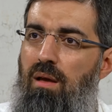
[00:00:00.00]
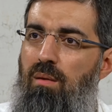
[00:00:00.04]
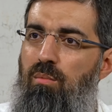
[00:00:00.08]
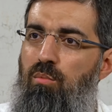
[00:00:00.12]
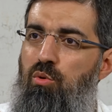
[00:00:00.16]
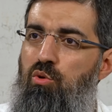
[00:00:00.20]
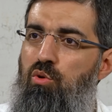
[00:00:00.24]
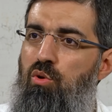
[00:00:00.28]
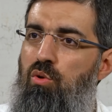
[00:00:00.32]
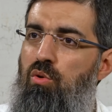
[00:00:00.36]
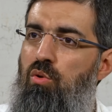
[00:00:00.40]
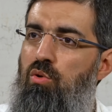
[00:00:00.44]

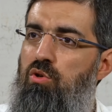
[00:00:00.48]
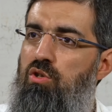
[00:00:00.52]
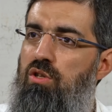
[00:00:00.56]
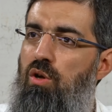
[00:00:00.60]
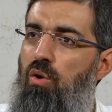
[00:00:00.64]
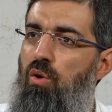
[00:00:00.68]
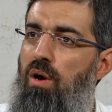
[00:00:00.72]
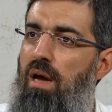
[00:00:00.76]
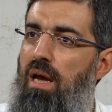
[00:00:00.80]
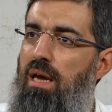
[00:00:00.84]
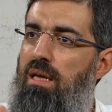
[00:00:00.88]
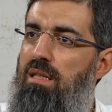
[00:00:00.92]
bütün işte
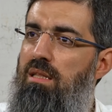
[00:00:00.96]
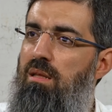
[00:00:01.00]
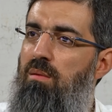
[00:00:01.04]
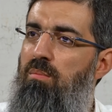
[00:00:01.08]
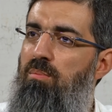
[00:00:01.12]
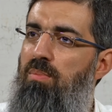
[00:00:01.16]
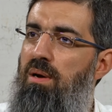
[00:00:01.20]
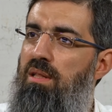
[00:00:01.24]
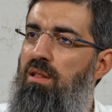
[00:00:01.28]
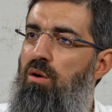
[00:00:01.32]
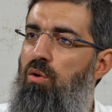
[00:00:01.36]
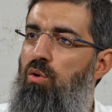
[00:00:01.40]
o
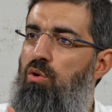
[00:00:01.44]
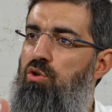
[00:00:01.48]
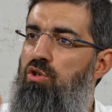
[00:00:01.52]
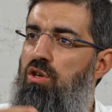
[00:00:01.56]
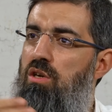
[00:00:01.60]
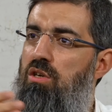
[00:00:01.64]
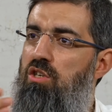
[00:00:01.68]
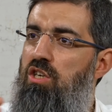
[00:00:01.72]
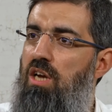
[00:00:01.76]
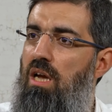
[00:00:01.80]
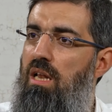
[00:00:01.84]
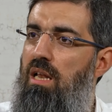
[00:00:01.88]
eğitim,
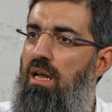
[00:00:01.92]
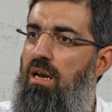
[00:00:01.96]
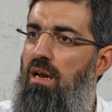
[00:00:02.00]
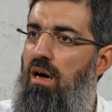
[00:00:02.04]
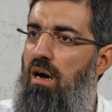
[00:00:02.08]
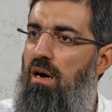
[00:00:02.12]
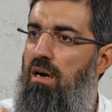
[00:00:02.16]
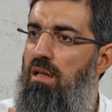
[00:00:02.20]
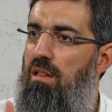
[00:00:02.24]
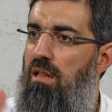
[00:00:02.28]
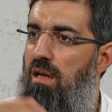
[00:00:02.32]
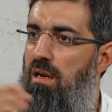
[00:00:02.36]
pedagojik şeyler
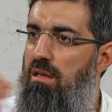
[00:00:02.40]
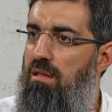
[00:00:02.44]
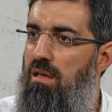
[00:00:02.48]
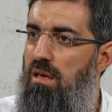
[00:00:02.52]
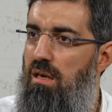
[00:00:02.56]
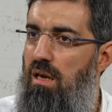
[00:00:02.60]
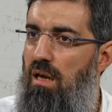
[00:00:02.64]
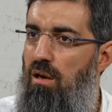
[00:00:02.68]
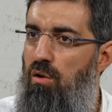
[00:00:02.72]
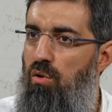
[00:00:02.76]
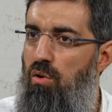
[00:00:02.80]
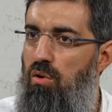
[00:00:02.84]
akıllarına
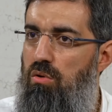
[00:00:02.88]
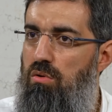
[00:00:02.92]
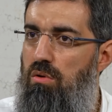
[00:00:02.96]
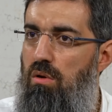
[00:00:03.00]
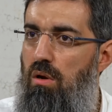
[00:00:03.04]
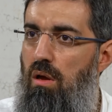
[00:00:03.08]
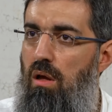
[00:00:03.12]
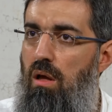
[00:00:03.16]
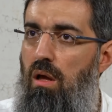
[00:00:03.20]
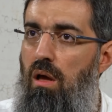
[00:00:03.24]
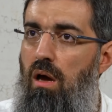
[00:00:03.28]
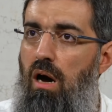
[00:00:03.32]
geliyor.
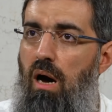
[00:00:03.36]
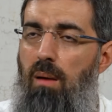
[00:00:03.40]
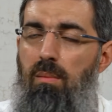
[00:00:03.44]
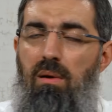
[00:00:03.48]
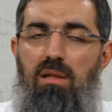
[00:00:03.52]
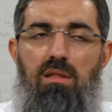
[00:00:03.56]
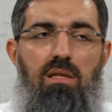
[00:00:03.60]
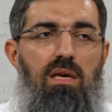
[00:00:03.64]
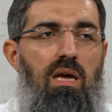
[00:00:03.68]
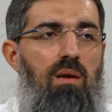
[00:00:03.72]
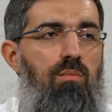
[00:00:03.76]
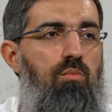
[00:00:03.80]

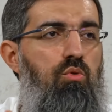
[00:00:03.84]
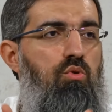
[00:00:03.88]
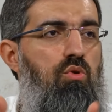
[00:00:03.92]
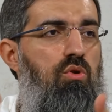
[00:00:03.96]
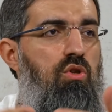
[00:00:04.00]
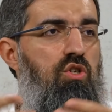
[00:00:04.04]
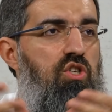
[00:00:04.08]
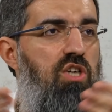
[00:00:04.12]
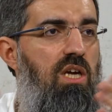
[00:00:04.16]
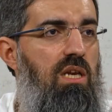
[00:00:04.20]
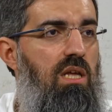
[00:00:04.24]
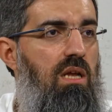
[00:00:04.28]
Ama diğer bütün
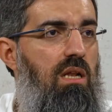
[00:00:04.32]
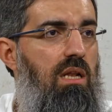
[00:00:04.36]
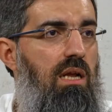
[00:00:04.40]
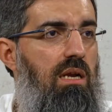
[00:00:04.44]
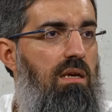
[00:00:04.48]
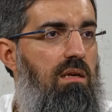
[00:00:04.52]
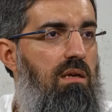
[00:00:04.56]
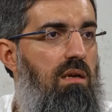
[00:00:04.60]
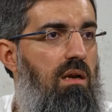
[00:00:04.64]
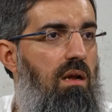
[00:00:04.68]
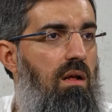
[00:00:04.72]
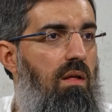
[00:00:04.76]

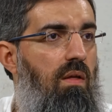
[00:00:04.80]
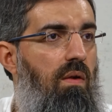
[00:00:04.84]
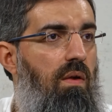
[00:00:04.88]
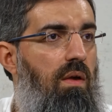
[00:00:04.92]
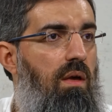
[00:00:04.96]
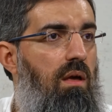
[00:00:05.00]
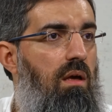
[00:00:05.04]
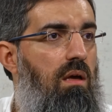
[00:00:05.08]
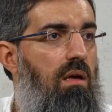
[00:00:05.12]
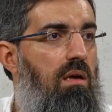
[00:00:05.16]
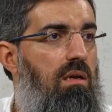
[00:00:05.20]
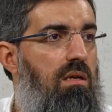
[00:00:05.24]

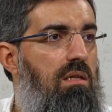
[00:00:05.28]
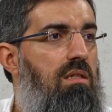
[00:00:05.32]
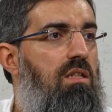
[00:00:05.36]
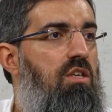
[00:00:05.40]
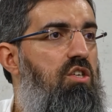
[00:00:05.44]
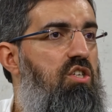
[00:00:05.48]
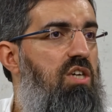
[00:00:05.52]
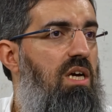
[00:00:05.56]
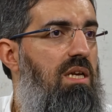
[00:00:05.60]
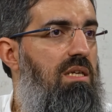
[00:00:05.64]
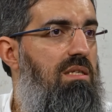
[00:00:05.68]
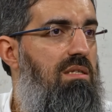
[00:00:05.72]
içeriklerin
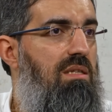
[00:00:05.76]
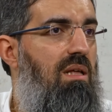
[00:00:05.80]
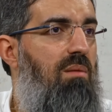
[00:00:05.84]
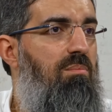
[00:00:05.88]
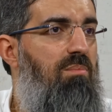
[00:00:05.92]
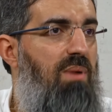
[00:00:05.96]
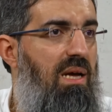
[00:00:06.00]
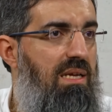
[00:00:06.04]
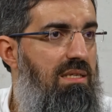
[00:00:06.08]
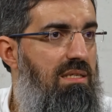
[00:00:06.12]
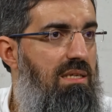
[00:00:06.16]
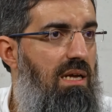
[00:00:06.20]

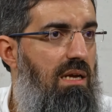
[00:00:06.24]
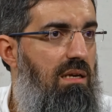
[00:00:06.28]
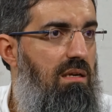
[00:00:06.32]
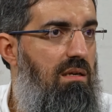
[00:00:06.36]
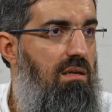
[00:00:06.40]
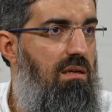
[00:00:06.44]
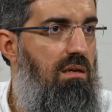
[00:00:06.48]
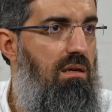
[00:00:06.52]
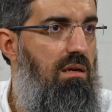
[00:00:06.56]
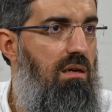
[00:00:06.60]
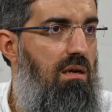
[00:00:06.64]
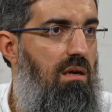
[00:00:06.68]
içerisine
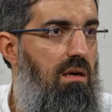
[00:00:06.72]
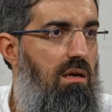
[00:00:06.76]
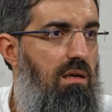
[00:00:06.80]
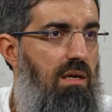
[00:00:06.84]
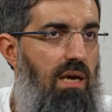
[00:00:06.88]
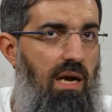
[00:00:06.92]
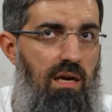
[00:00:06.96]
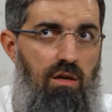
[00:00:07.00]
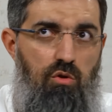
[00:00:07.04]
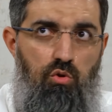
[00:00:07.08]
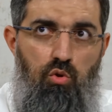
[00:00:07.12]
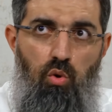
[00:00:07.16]
benzer
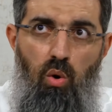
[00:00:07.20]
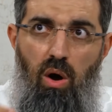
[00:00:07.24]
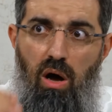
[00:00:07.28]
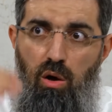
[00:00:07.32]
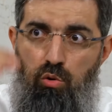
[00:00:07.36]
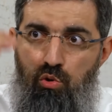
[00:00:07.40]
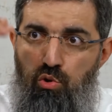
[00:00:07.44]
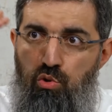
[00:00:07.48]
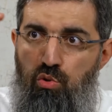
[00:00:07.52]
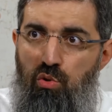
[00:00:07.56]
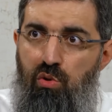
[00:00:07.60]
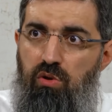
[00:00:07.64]
yani
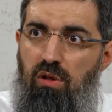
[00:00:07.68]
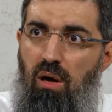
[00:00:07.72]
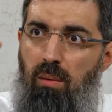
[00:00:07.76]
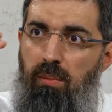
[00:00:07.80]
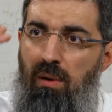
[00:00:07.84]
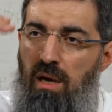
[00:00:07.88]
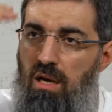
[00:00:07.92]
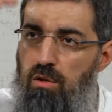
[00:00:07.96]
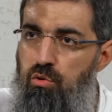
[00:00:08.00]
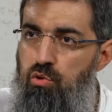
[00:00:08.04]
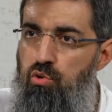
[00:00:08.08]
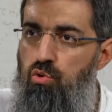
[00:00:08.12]
doğaüstü,
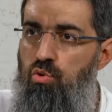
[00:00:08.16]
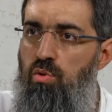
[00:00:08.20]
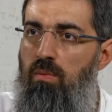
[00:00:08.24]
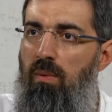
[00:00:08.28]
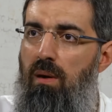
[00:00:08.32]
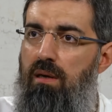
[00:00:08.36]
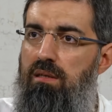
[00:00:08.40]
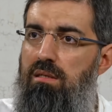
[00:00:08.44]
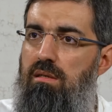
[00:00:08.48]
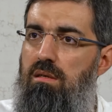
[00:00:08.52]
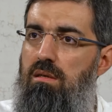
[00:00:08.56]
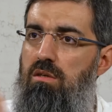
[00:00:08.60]
üstü
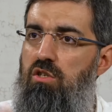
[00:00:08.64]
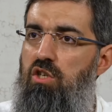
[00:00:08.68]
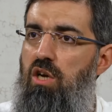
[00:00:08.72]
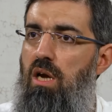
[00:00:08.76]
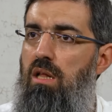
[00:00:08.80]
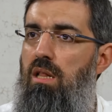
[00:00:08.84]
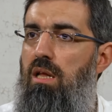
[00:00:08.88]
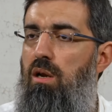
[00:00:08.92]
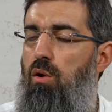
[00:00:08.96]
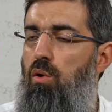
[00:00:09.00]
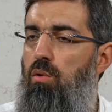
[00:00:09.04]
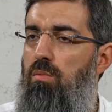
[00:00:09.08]
bazı
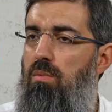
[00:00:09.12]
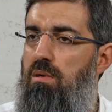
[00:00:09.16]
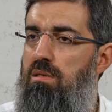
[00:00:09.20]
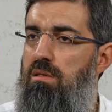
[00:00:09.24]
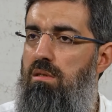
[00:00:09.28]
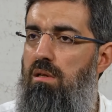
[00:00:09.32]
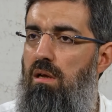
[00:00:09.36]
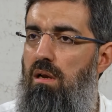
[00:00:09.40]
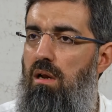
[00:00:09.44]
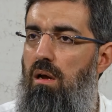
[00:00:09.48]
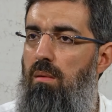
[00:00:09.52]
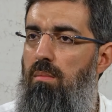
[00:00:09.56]
şeyler
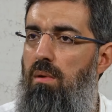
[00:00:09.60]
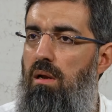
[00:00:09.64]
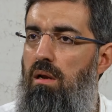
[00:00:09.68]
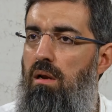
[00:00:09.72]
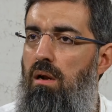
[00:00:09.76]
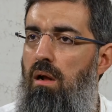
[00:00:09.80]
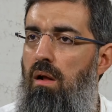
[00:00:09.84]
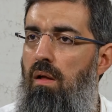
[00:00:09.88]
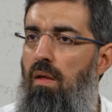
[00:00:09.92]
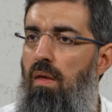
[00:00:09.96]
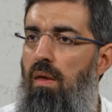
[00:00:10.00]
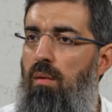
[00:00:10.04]
olmasına rağmen
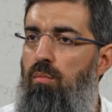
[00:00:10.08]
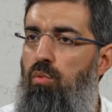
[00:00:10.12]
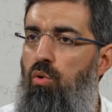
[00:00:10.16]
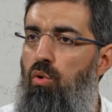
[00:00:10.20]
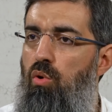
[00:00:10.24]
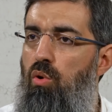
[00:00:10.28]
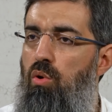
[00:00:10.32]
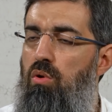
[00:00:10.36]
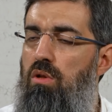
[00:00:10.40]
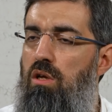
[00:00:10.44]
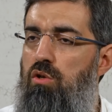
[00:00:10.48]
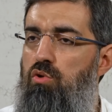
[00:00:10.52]
bu
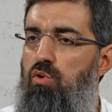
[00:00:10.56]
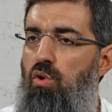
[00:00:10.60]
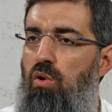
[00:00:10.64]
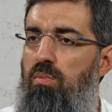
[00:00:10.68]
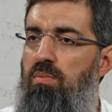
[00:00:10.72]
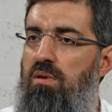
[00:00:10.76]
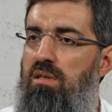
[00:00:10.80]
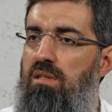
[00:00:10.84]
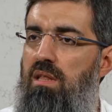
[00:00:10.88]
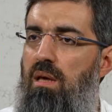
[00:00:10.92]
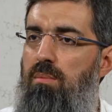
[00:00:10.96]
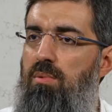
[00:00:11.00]
konuda çok
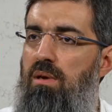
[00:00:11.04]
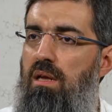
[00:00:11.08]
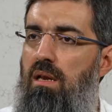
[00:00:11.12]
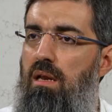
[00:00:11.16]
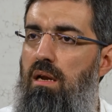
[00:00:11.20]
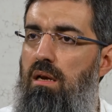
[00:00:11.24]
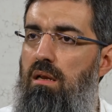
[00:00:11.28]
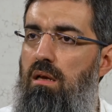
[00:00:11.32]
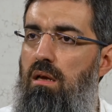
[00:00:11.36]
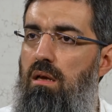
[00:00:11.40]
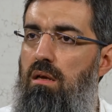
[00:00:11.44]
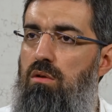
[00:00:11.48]
bir
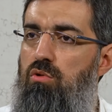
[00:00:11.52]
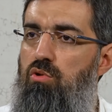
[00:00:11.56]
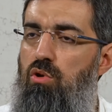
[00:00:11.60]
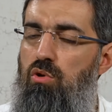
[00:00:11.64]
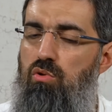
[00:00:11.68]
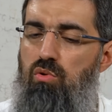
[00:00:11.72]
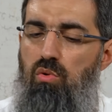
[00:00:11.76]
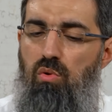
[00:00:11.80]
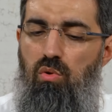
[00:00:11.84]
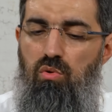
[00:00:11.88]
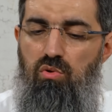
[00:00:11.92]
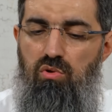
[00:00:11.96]
tepkileri
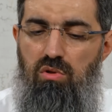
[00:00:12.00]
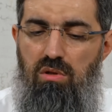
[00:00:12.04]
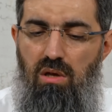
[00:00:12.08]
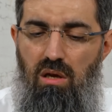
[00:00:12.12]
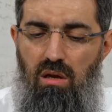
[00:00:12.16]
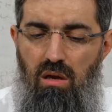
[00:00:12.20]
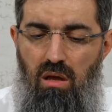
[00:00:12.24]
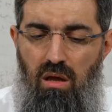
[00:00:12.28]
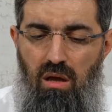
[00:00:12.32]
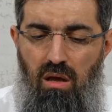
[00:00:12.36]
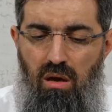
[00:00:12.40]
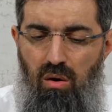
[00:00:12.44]
söz konusu
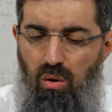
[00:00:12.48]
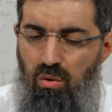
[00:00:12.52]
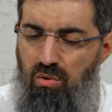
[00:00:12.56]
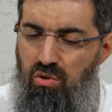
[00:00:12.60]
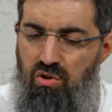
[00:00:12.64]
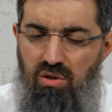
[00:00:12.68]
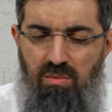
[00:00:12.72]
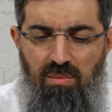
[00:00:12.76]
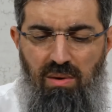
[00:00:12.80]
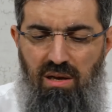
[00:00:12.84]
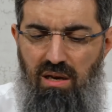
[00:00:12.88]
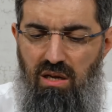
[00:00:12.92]
değil. Onun
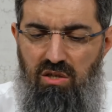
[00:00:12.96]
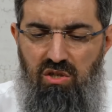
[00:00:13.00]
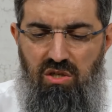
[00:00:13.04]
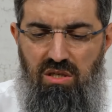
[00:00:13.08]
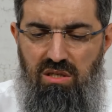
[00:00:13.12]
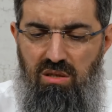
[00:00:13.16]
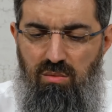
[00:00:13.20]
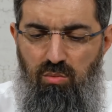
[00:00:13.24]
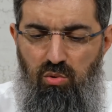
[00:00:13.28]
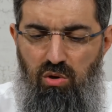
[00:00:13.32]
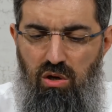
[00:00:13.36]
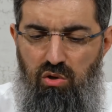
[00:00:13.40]
için ben
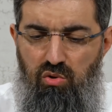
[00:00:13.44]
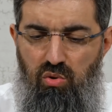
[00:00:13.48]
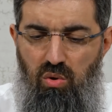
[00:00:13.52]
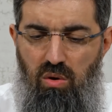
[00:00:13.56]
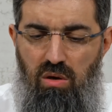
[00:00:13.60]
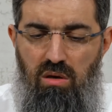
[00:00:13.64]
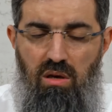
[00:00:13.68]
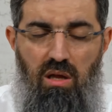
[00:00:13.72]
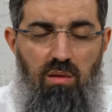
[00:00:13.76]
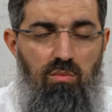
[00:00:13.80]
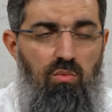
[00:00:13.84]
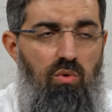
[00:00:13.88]
açıkçası buna
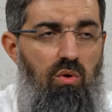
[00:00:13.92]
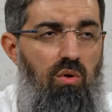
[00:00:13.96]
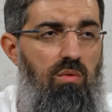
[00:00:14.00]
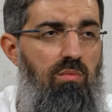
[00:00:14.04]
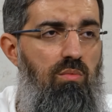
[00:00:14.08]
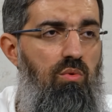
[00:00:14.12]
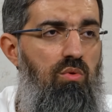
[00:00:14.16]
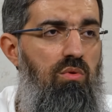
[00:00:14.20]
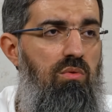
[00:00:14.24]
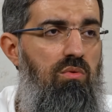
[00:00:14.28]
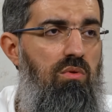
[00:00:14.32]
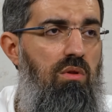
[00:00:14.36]
çok
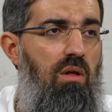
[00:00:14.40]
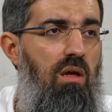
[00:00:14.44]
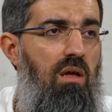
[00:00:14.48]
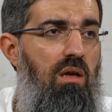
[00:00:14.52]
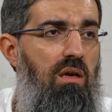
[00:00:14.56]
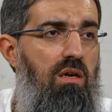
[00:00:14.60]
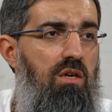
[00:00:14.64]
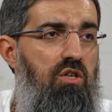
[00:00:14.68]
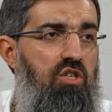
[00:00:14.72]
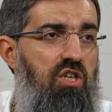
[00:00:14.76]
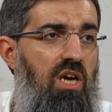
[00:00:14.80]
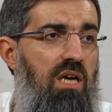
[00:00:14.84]
inanmıyorum. Bunun
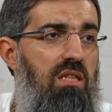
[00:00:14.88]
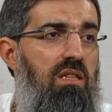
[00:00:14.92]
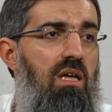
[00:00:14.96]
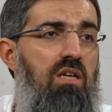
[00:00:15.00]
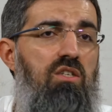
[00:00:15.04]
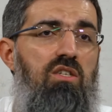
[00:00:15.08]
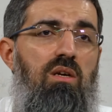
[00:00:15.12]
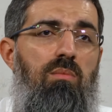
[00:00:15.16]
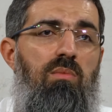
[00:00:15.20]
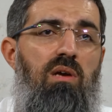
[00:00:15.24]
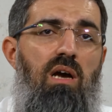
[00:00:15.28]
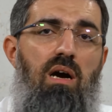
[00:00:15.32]

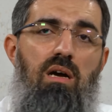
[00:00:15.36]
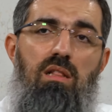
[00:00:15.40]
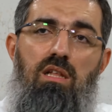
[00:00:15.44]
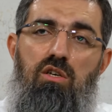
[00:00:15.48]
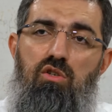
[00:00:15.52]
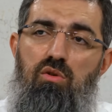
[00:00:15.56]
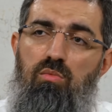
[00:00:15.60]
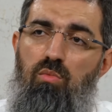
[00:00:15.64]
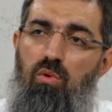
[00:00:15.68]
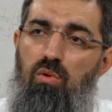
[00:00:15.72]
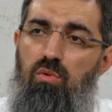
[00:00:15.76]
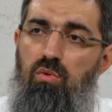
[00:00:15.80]
şeytanca bir
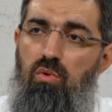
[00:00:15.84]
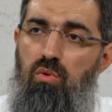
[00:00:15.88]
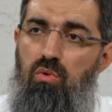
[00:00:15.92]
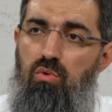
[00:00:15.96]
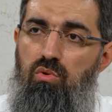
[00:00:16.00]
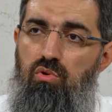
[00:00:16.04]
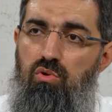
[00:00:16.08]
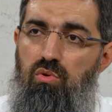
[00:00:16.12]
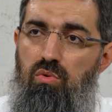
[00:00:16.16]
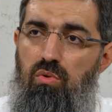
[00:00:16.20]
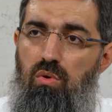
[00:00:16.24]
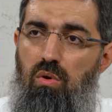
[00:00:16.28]
yaklaşım olduğunu
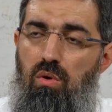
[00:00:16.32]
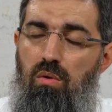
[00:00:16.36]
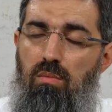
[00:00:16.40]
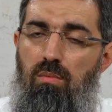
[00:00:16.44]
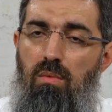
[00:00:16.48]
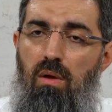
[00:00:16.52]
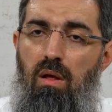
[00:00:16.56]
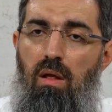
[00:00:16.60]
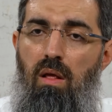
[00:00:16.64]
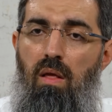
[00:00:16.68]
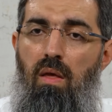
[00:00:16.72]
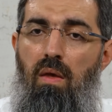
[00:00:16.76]

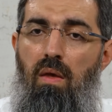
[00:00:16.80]
düşünüyorum.